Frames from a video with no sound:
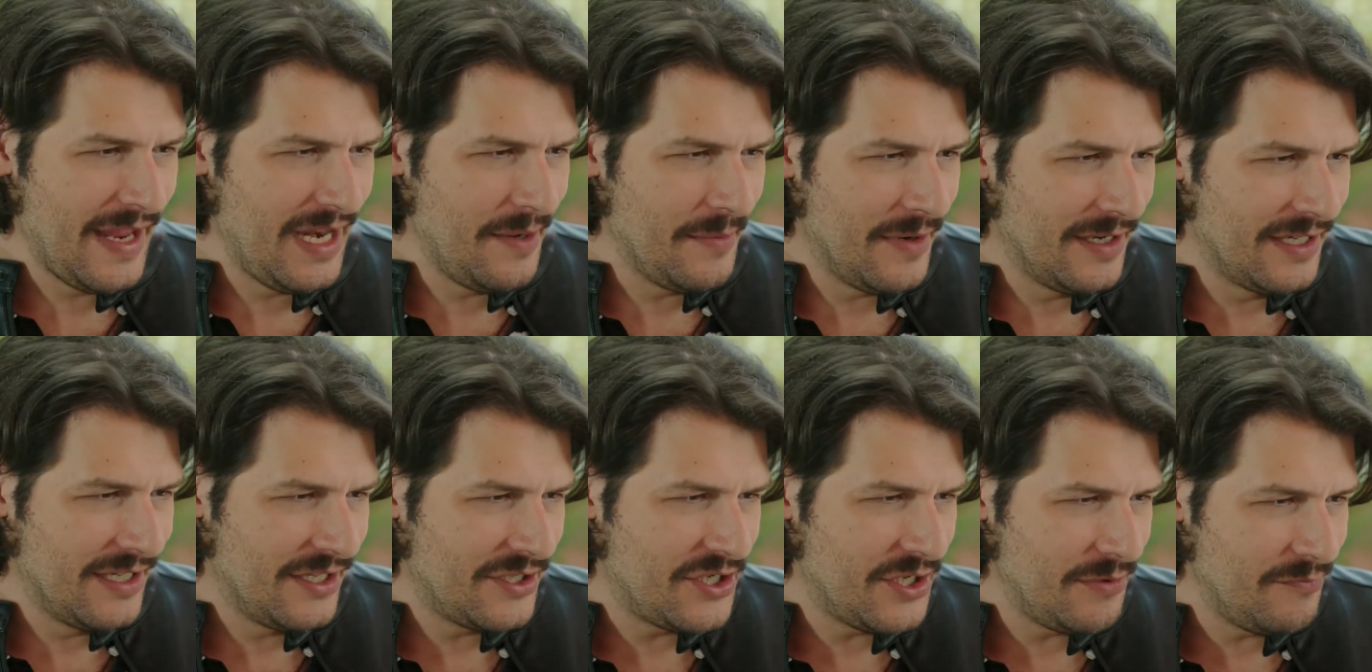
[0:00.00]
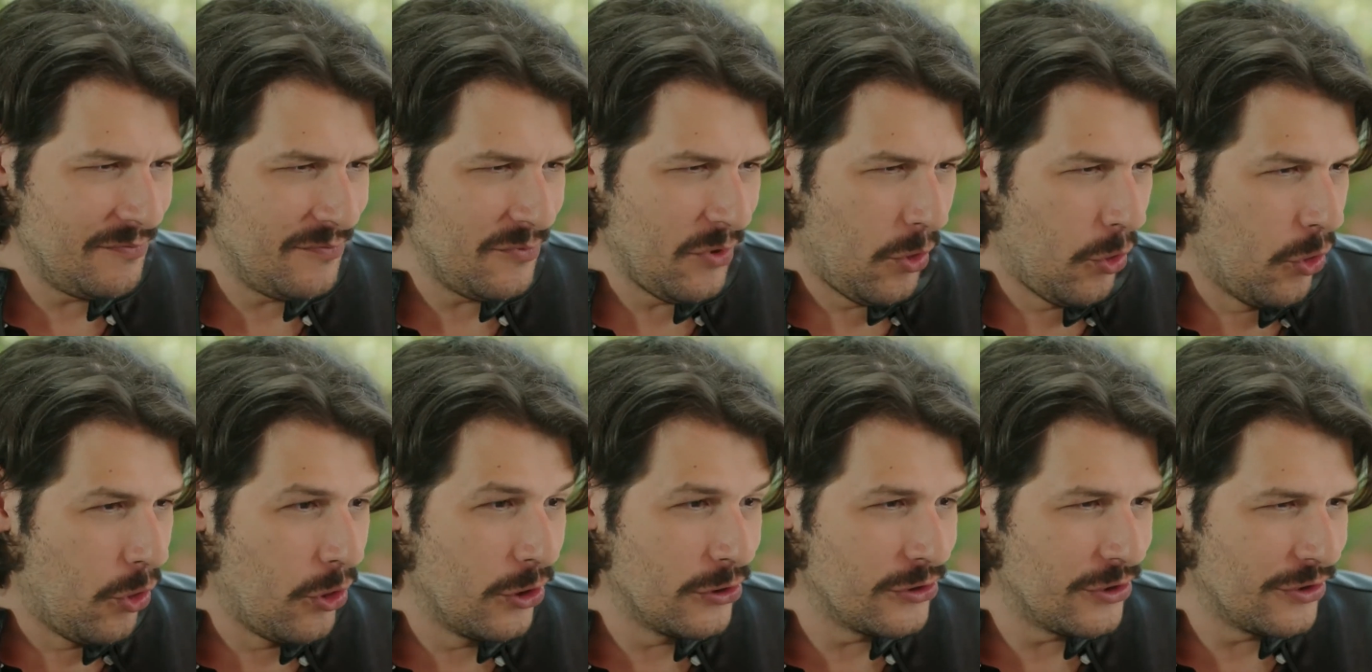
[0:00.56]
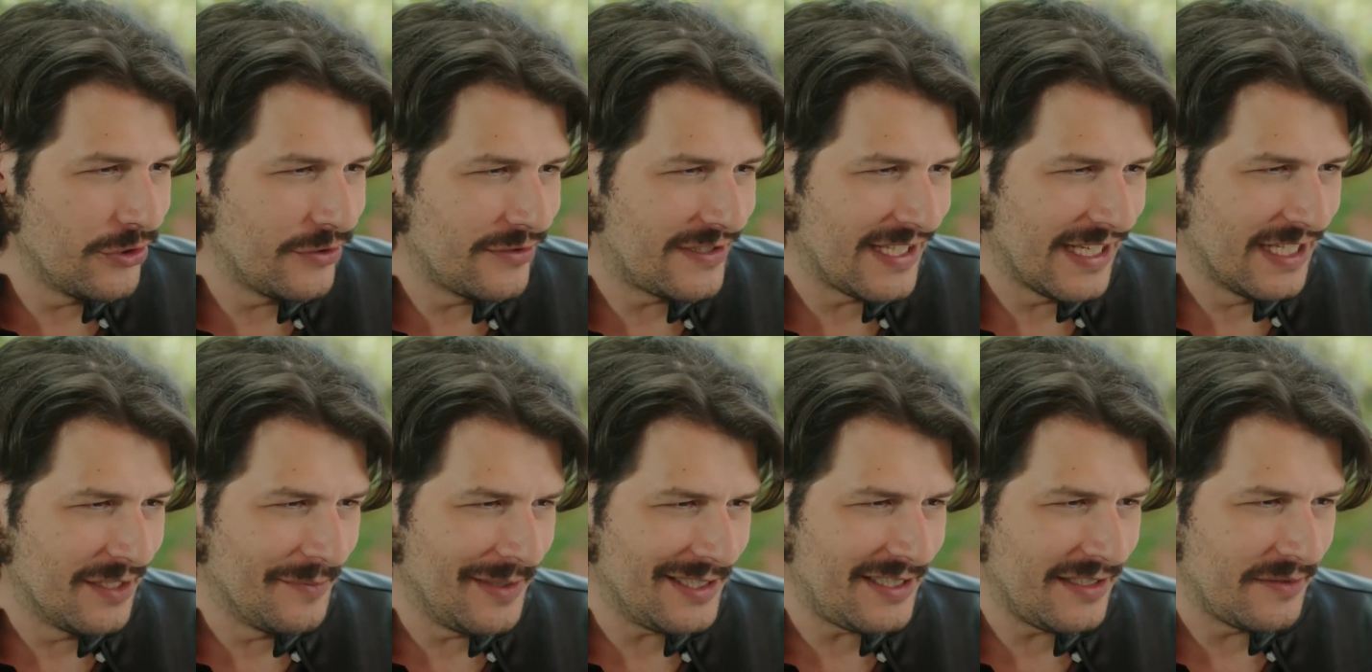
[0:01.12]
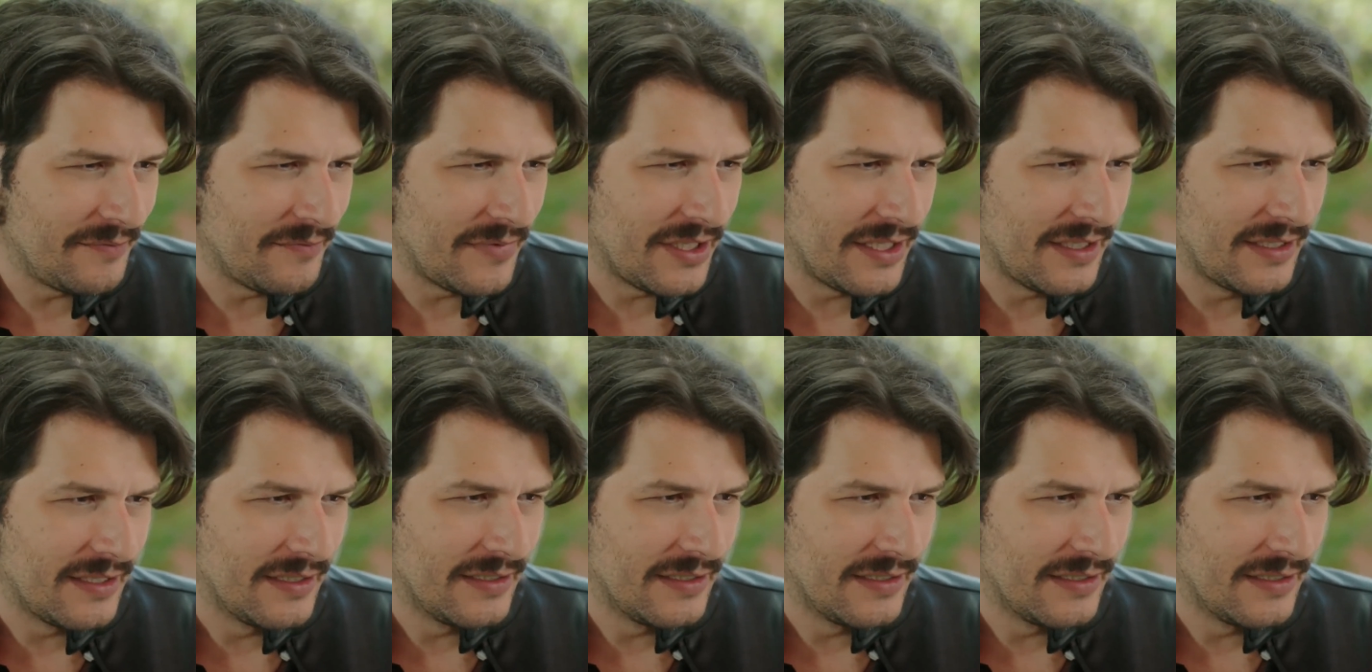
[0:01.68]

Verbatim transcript: Benim anacım oğlum, tanımadın mı?